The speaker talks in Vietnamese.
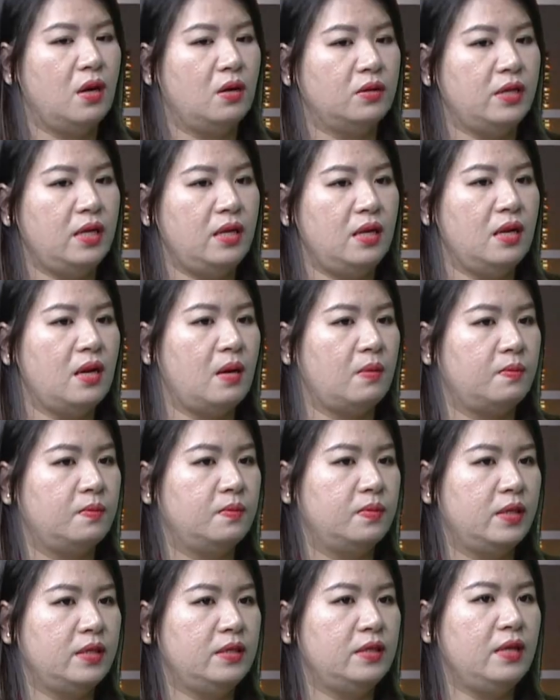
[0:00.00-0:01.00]
sẽ lọc
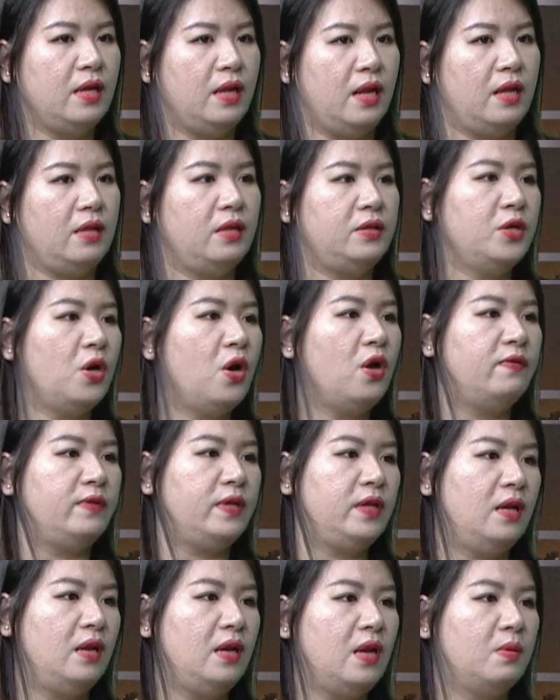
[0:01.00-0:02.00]
cái tỷ lệ chọi
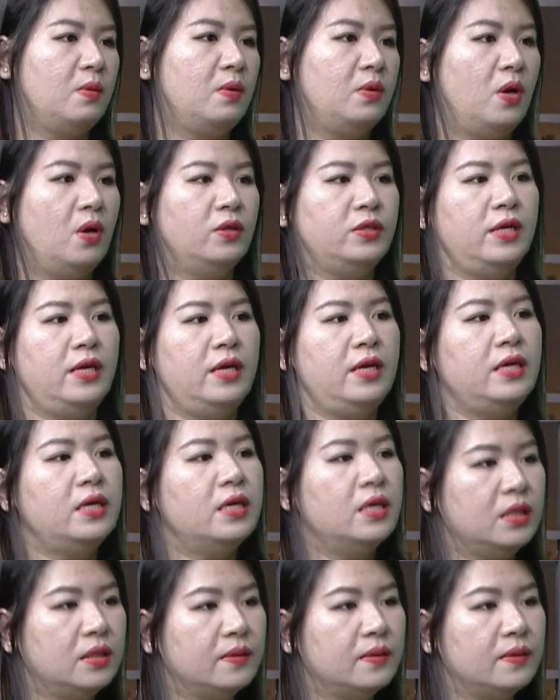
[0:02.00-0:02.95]
tỷ lệ lọc của họ sẽ là ít hơn